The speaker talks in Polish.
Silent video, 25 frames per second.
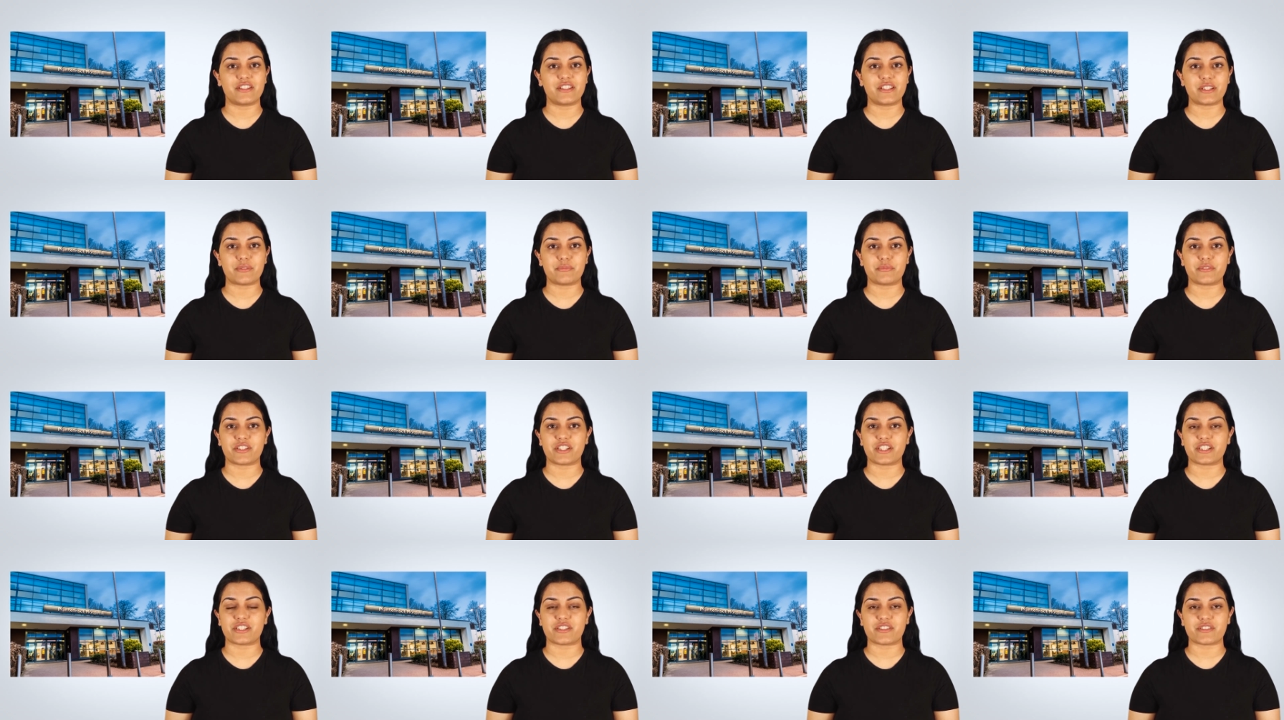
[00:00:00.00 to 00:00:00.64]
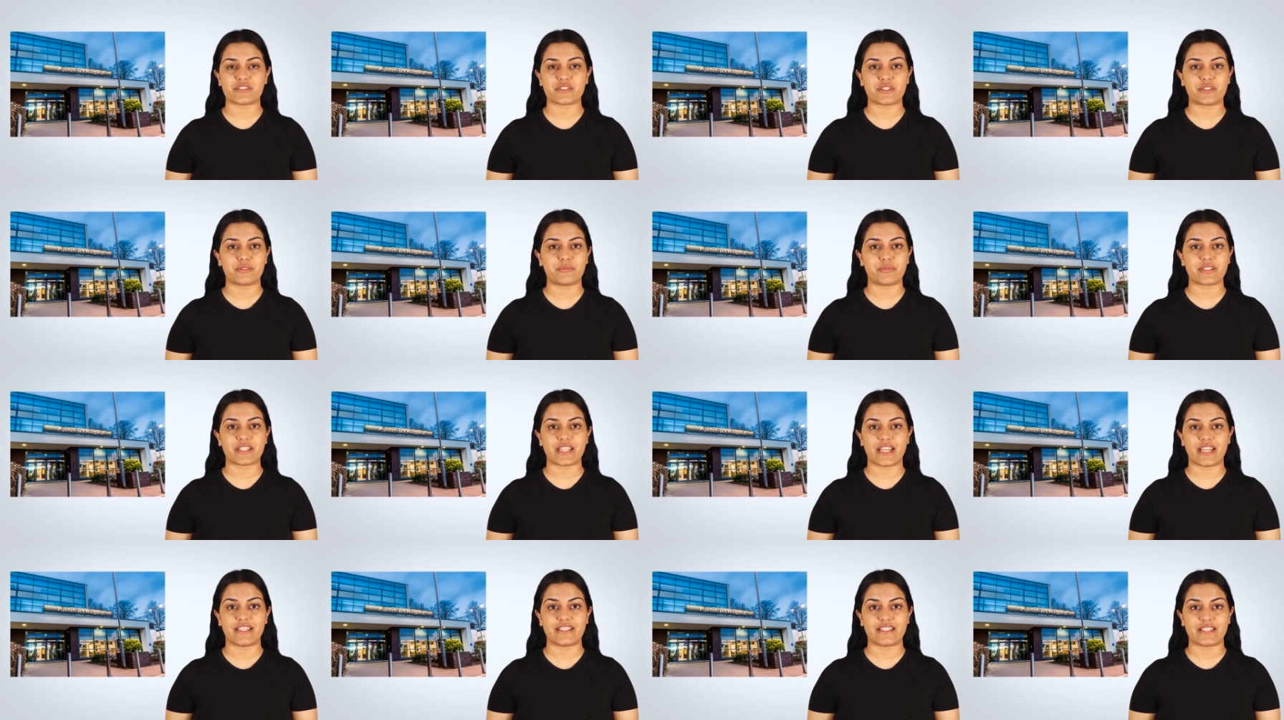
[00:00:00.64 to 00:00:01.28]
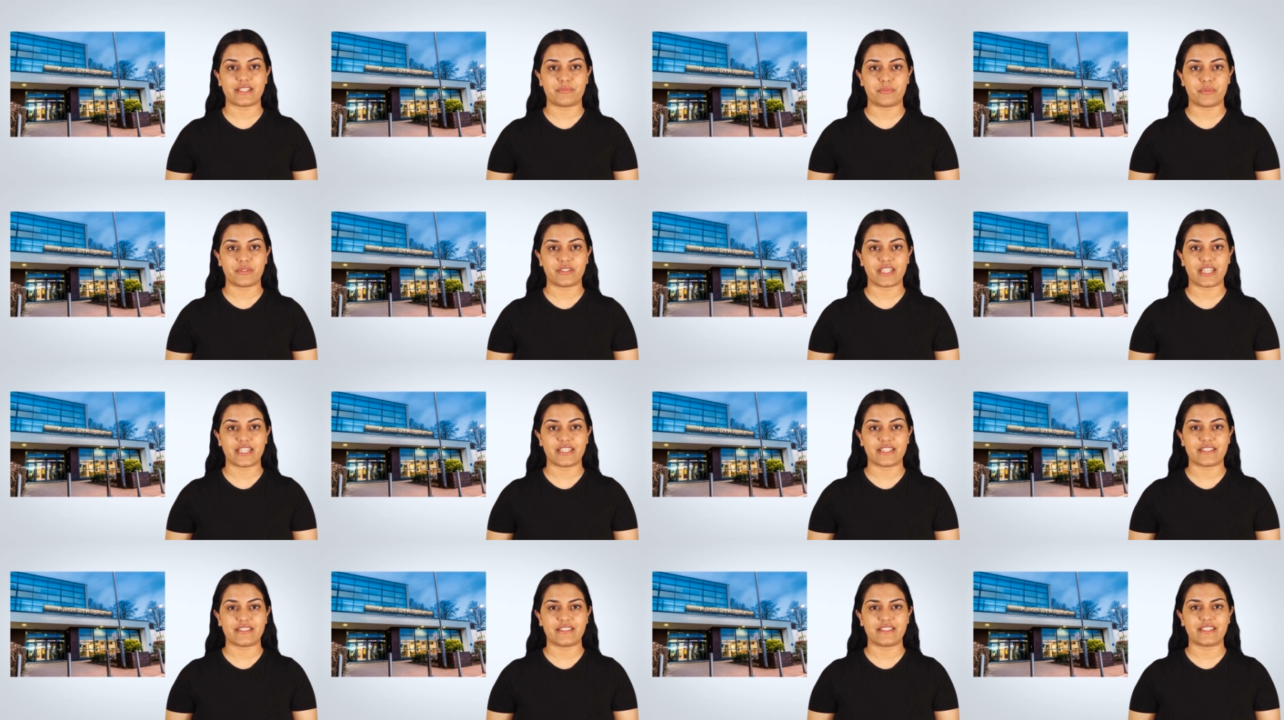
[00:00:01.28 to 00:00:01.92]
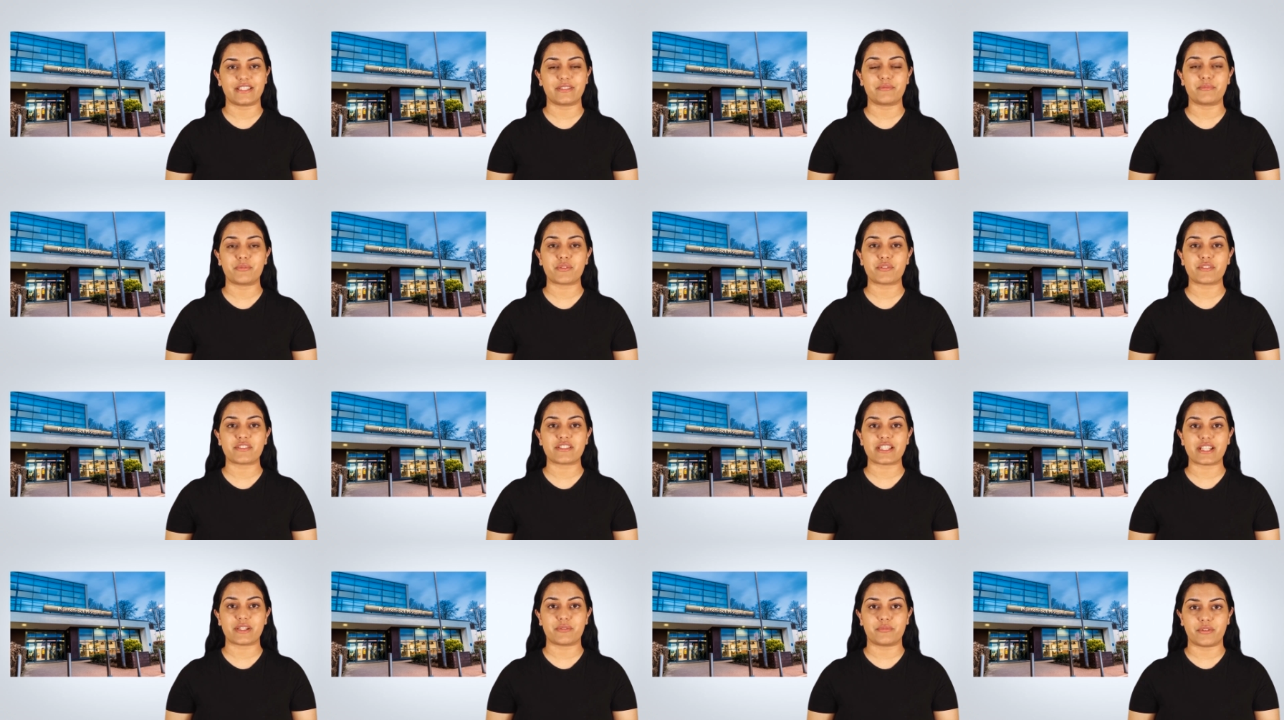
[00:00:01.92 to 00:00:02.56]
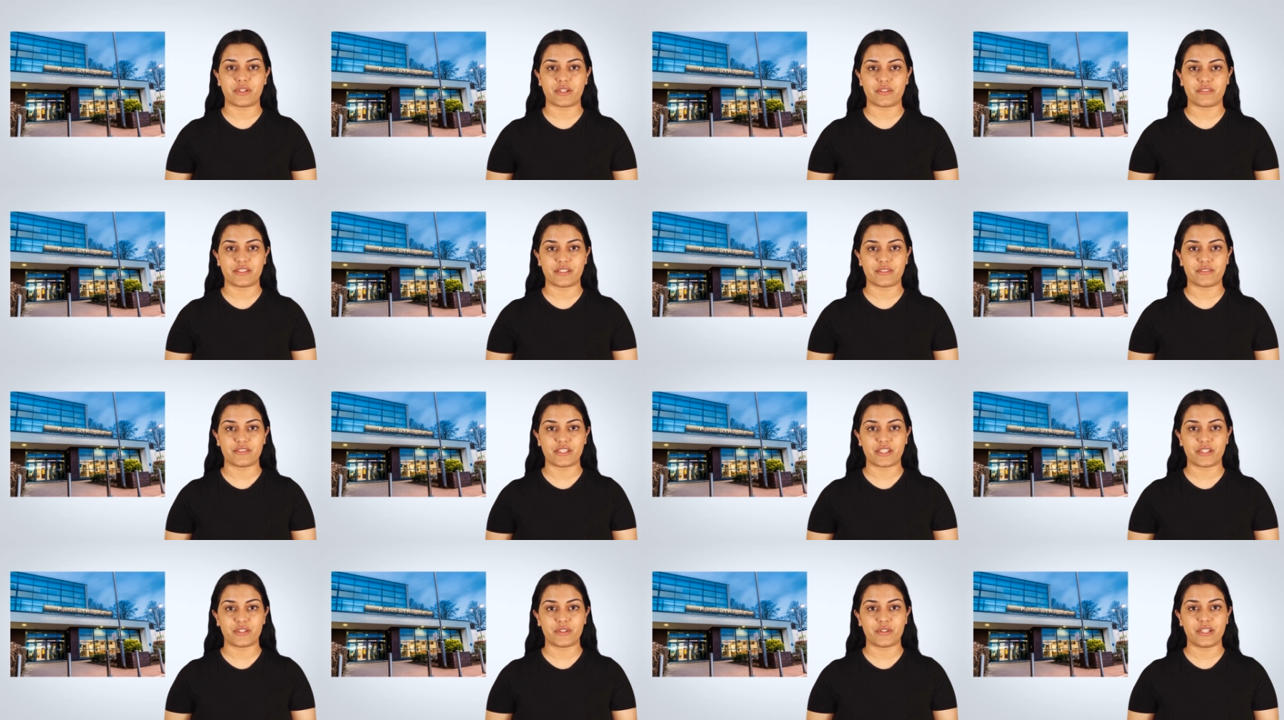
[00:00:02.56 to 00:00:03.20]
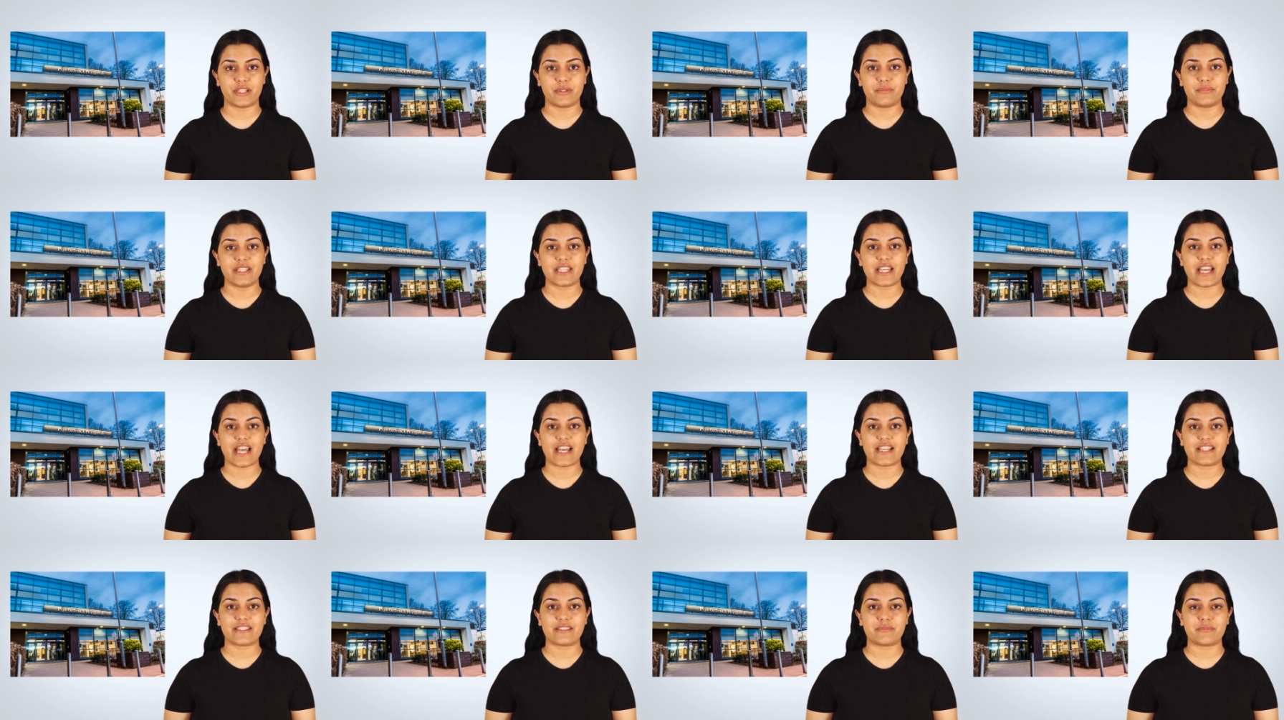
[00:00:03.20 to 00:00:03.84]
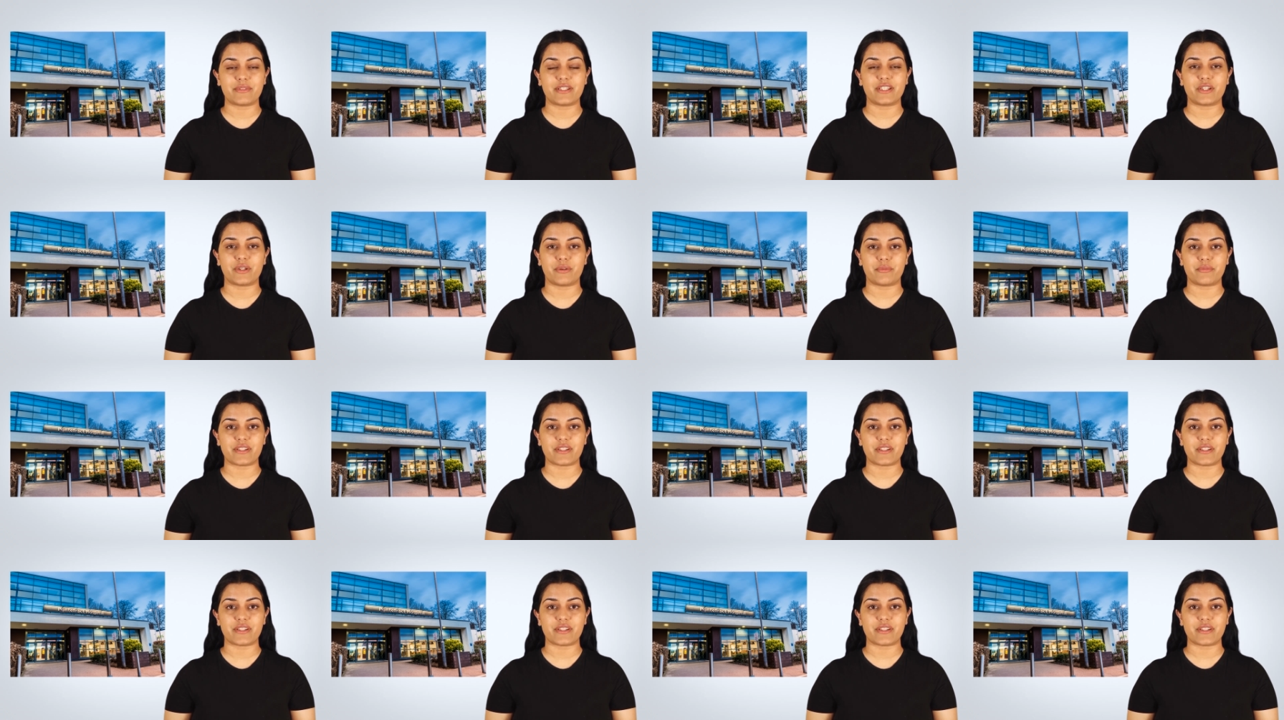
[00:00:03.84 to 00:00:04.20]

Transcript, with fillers: gdy przyjdziesz do szpitala na spotkanie z zespołem zajmującym się chorymi na astmę.